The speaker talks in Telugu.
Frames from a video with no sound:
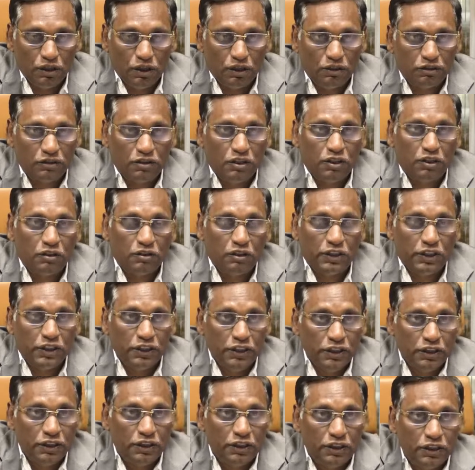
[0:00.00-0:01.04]
నమస్కారం అండి
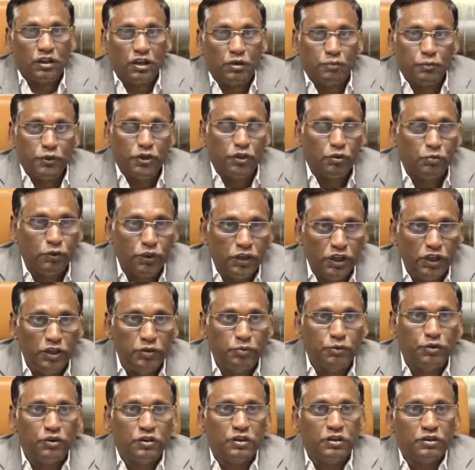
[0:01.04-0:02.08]
నా పేరు
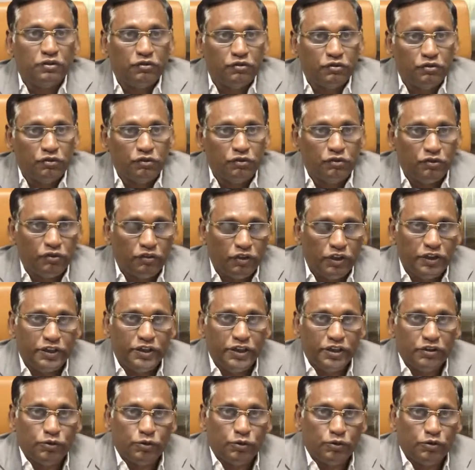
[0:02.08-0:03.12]
మురళీమోహన్
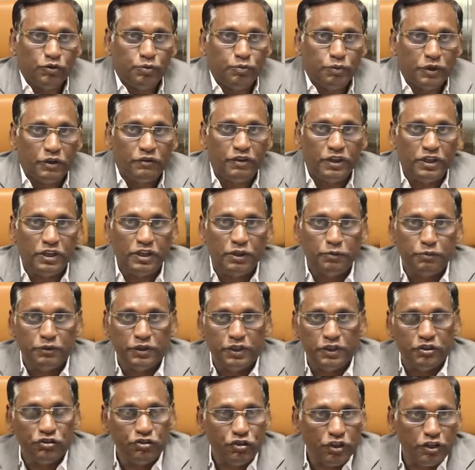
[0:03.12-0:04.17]
వర్టెక్స్ హోమ్స్ ప్రైవేట్
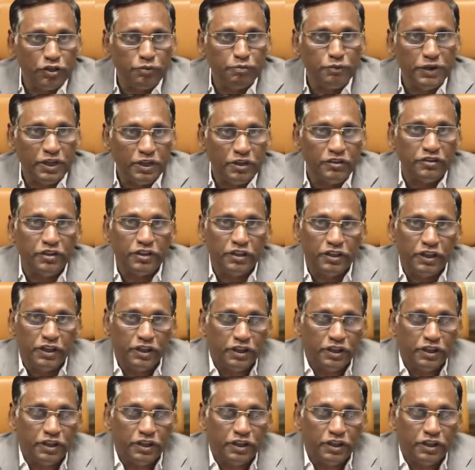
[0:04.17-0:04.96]
లిమిటెడ్ జాయింట్ మేనేజింగ్